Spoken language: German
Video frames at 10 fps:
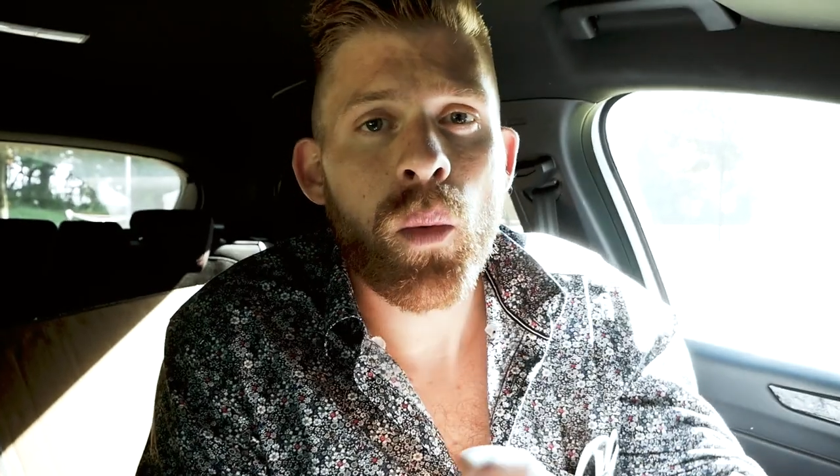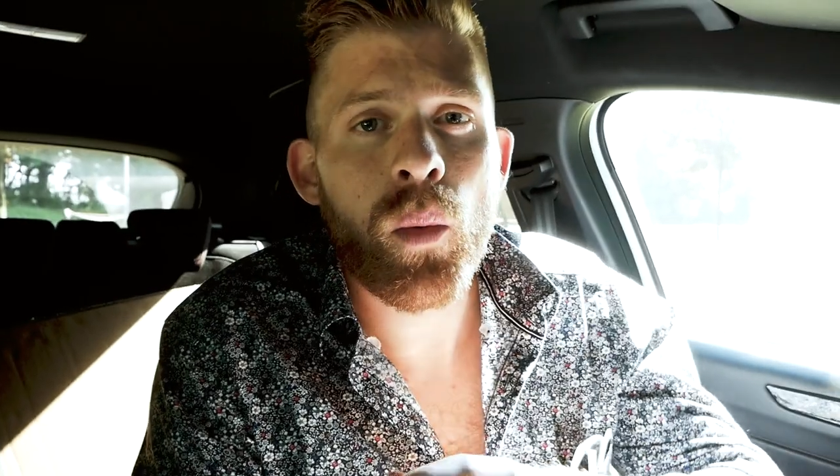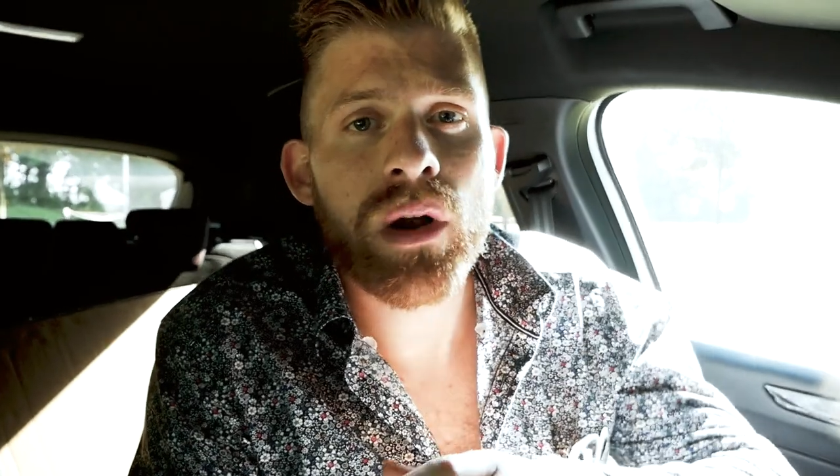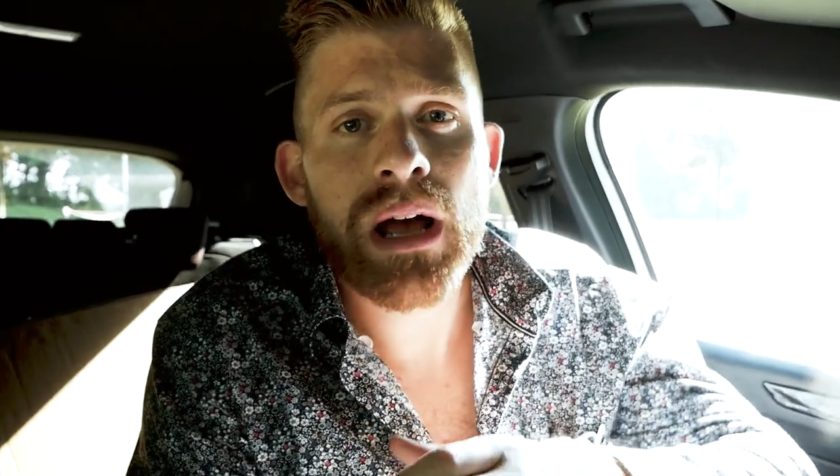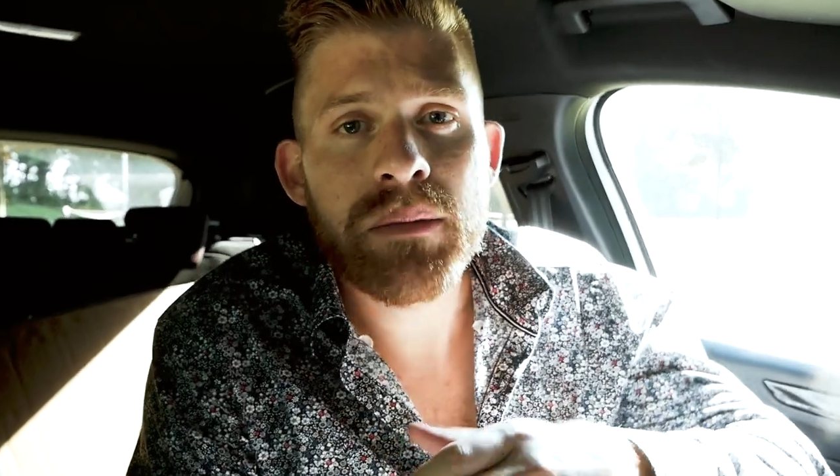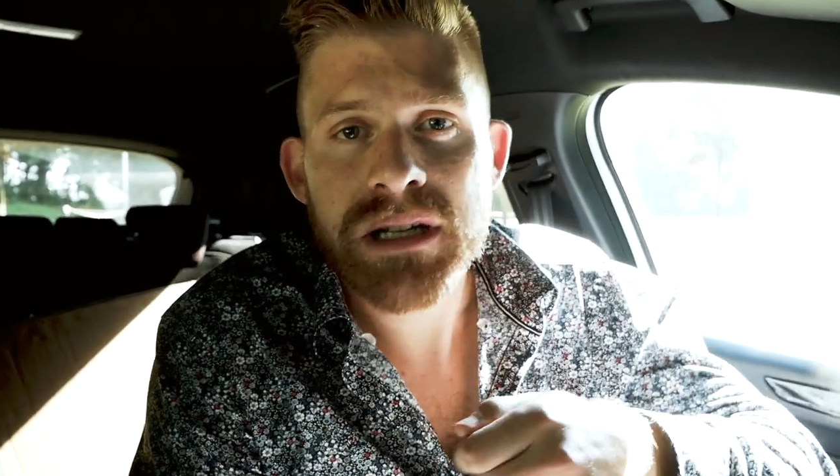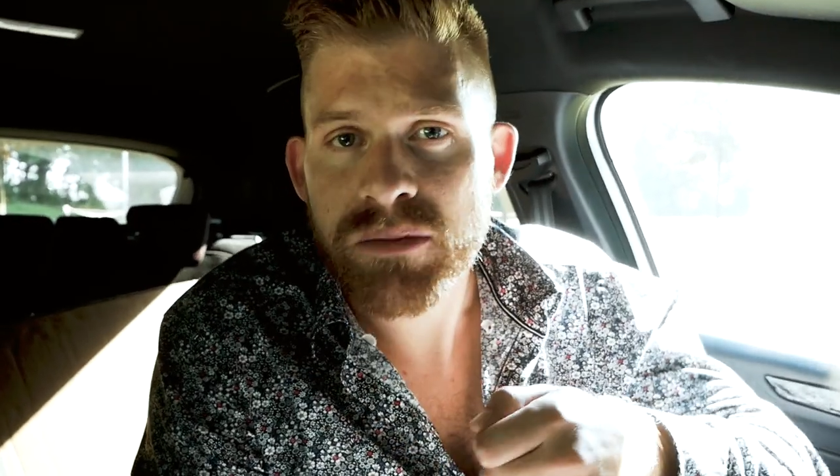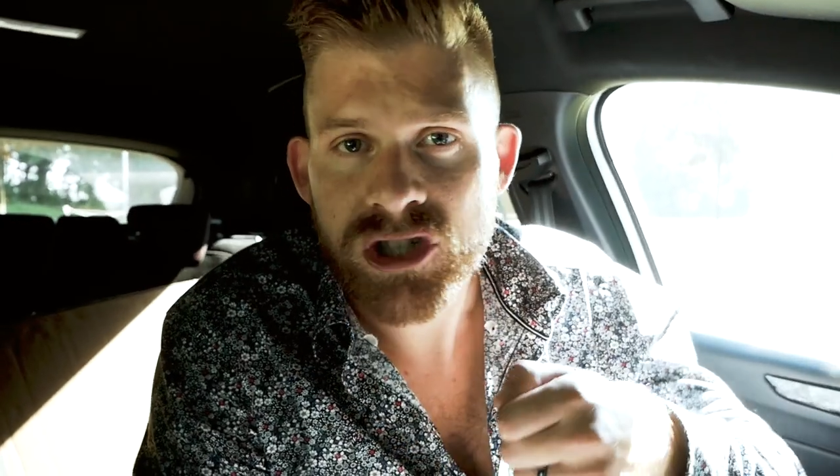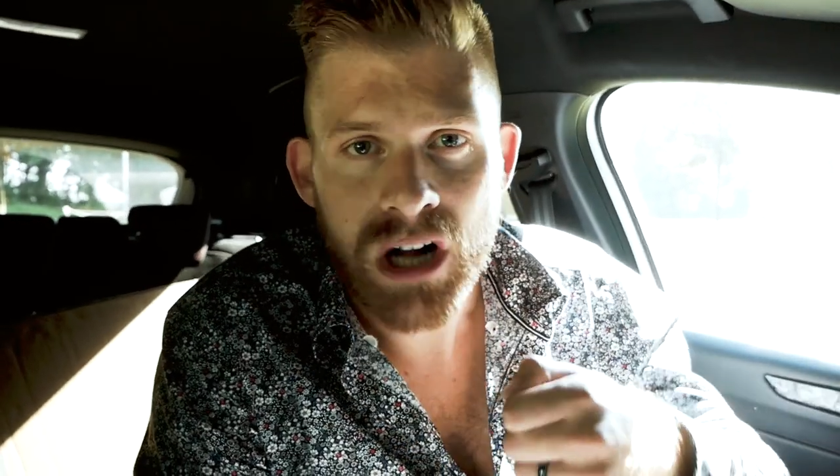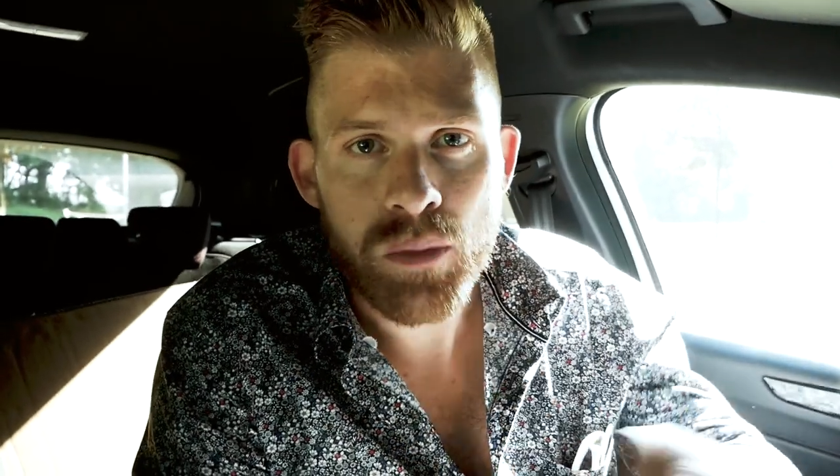oder mit
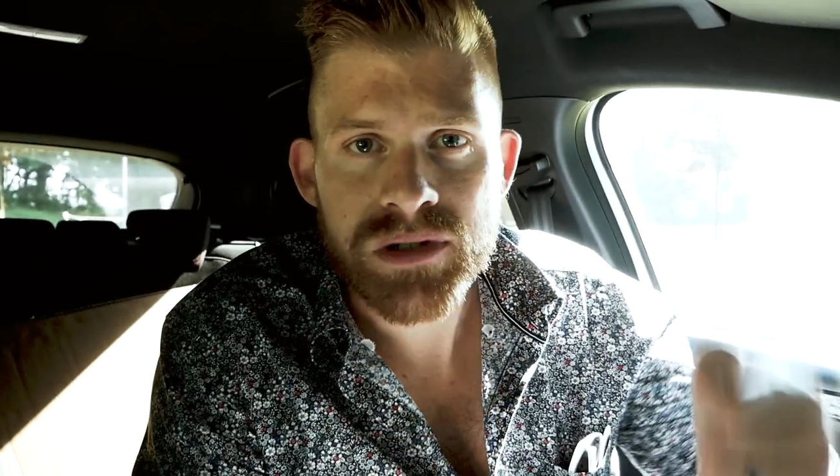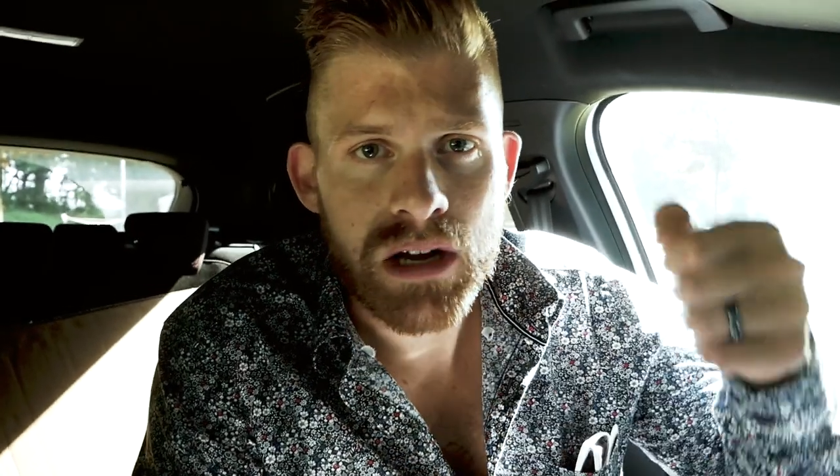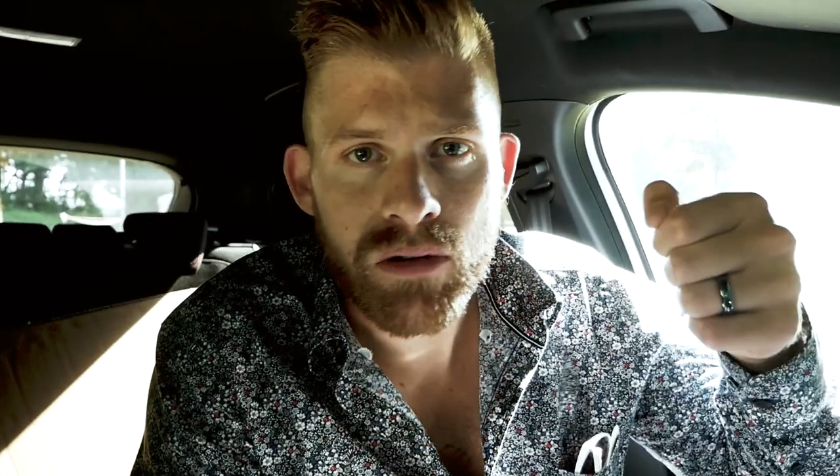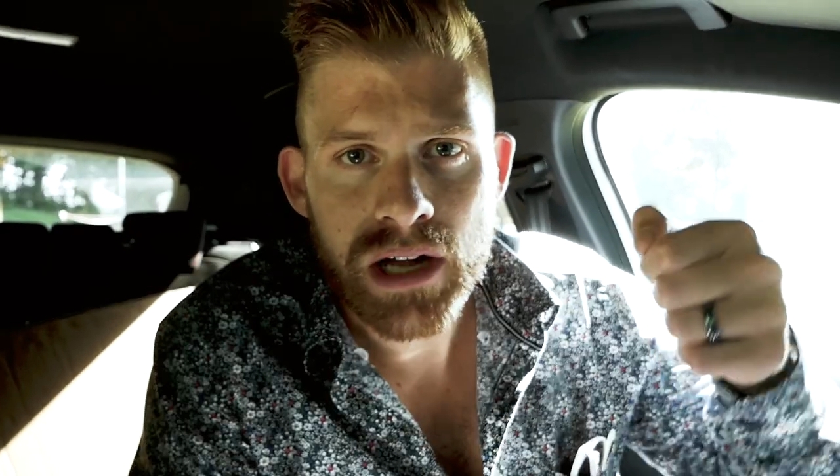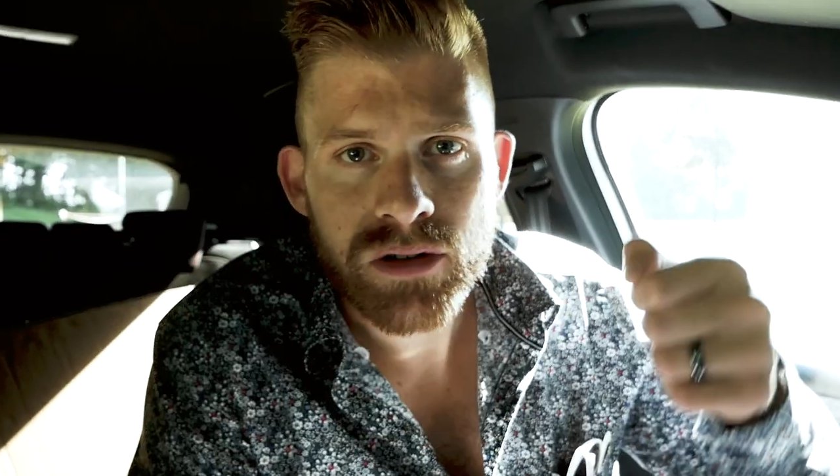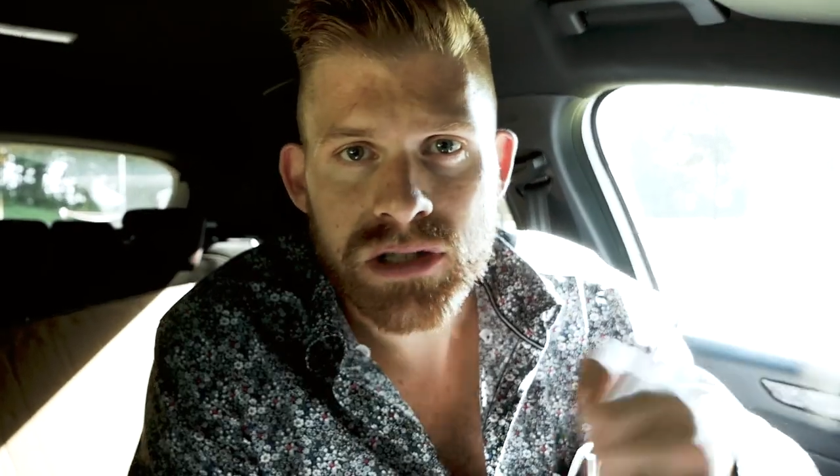dem Staubsauger